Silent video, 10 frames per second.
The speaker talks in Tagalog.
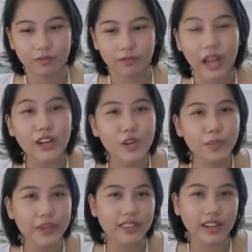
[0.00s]
Ang
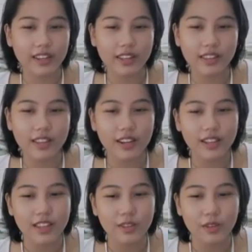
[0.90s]
lupit ng kanya tinira
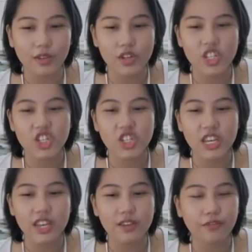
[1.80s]
dito, no?
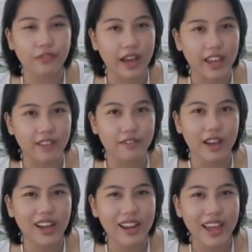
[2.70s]
G5.
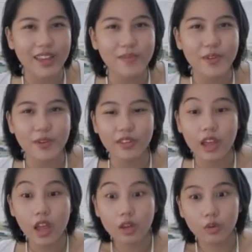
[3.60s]
Akalain mo yun?
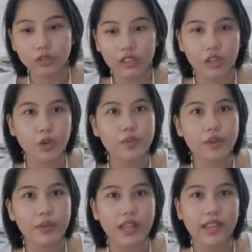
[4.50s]
Kusang loob niya
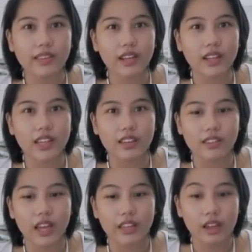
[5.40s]
binasag ang king
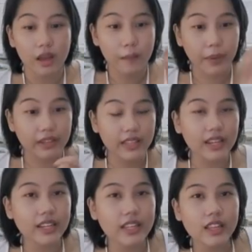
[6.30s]
side. Pag
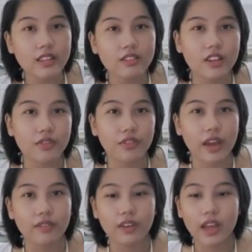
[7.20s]
tira niya ng G5,
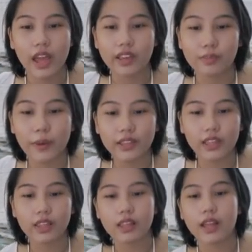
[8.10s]
expected
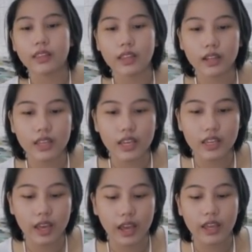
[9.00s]
na natin ang king
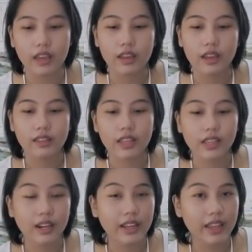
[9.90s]
niya ay
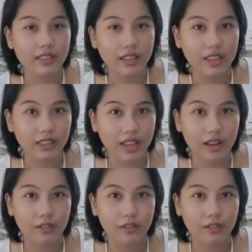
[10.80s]
titira yan sa gitna